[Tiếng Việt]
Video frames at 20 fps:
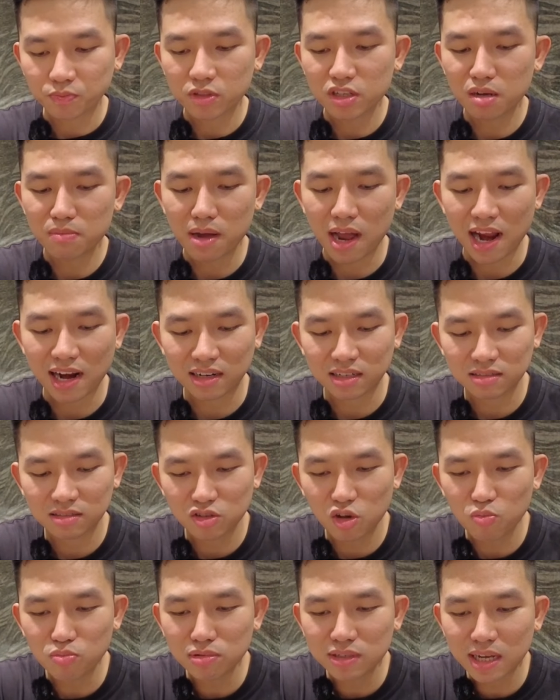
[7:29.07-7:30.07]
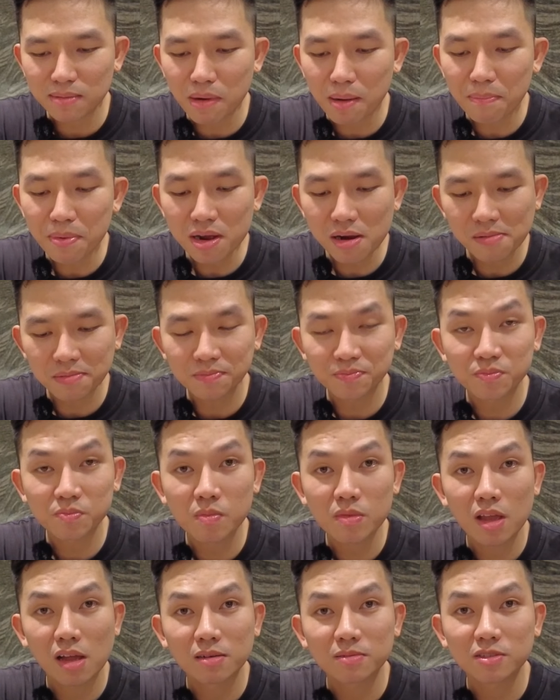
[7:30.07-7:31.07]
Nhưng mà ăn trúng cái bắp á,
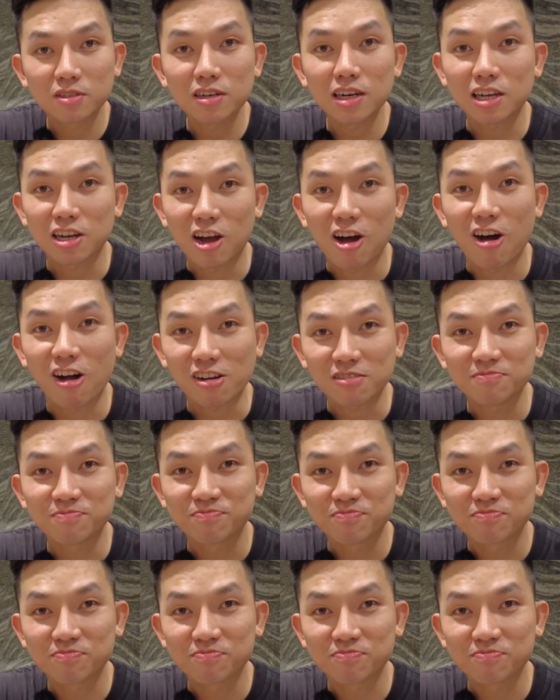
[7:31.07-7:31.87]
rất là ngọt.